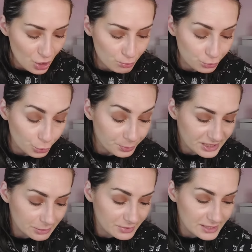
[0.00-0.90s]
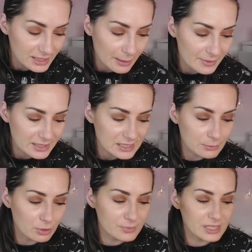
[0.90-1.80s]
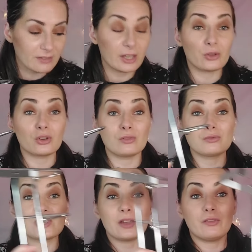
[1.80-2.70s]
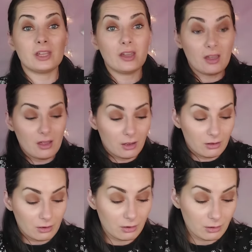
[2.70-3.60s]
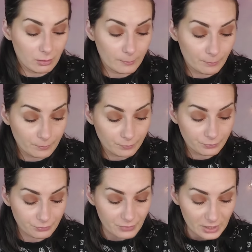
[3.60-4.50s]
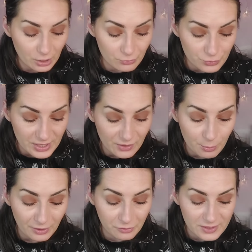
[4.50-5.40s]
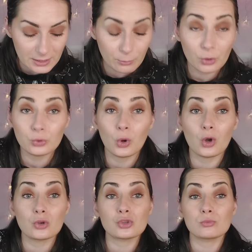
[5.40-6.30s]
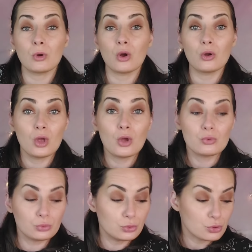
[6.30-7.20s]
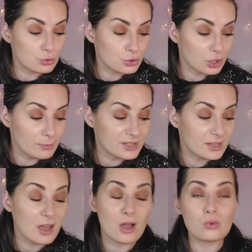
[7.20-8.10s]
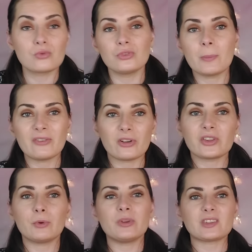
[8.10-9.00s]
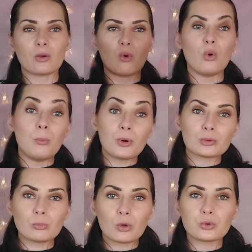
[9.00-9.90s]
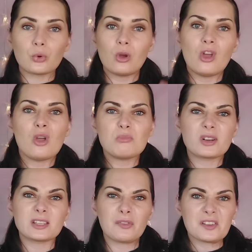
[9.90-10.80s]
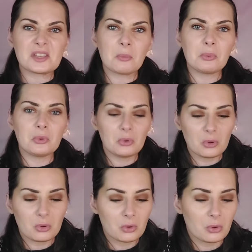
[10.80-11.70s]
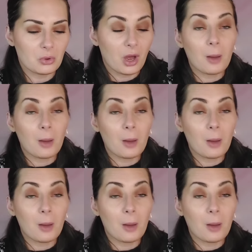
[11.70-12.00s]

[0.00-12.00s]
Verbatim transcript: pour optimiser un maximum, c'est vrai que quand vous avez euh, bah, quand vous n'avez pas forcément de rangement ou de choses comme ça, ou vous voulez pas forcément mettre un gros porte-manteau pour que ça fasse un peu... Euh,